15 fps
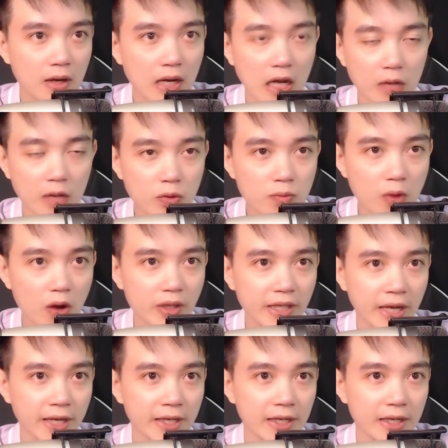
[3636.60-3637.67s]
Lão muốn bỏ
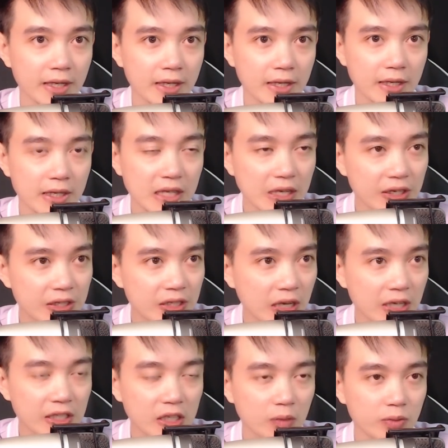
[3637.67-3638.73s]
chạy, nhưng
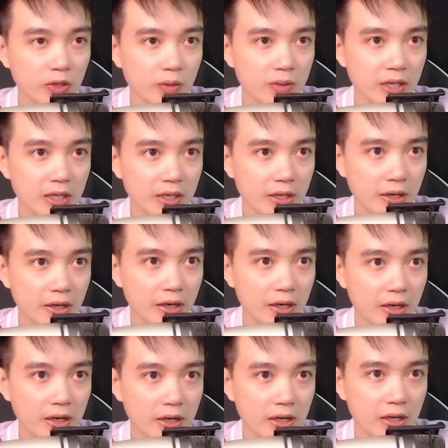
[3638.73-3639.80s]
chân không nhúc nhích được.
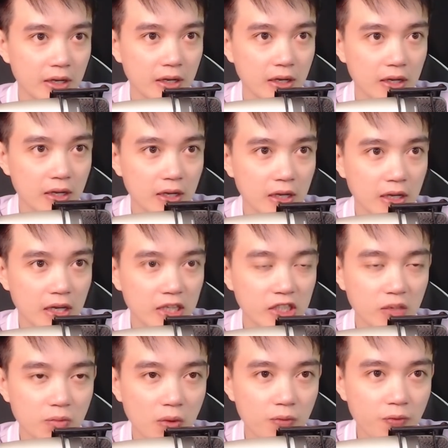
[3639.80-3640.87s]

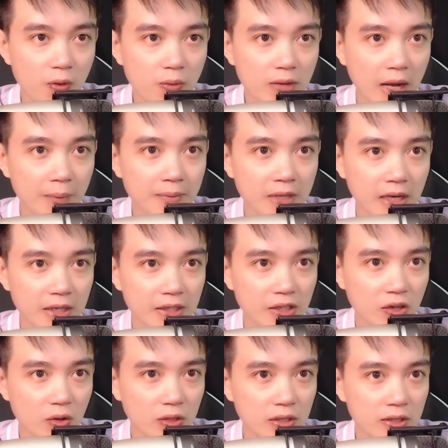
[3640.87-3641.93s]
Trong một phút cảm nhận
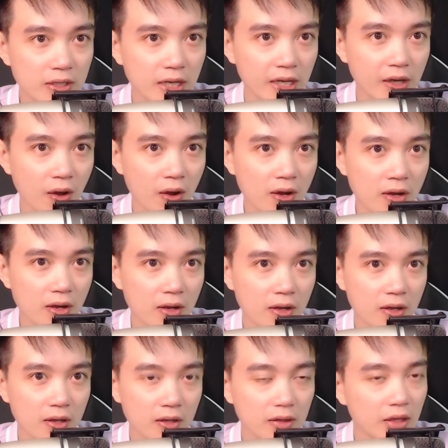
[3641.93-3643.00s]
được có thứ gì đó
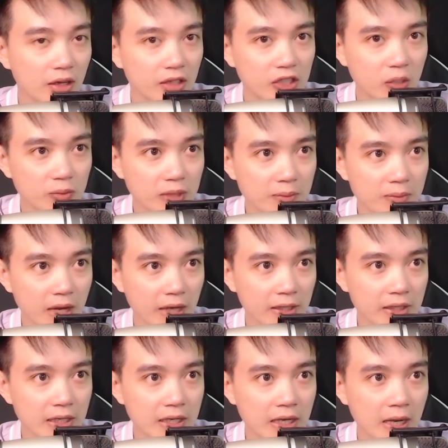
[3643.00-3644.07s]
từ trong tấm ảnh
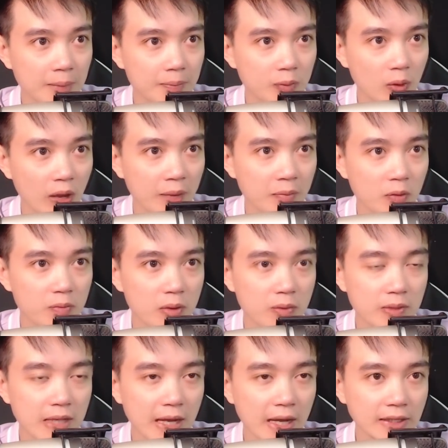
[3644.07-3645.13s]
kia lập lòe một
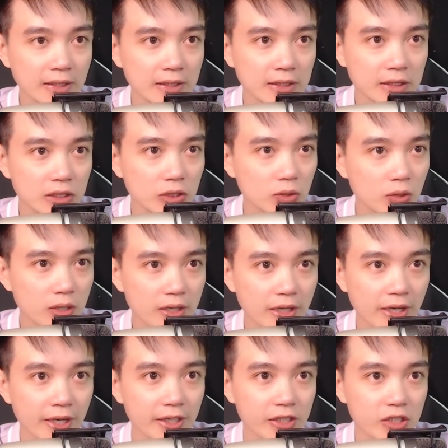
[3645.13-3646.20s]
bóng dáng xuất
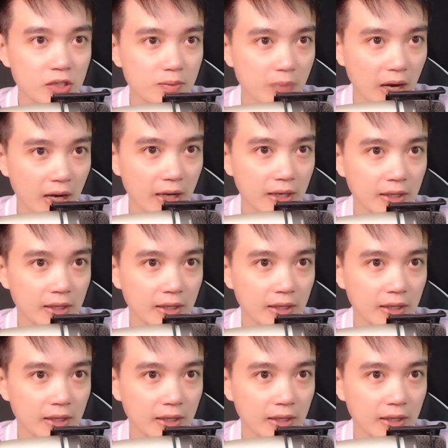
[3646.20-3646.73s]
hiện trước mặt.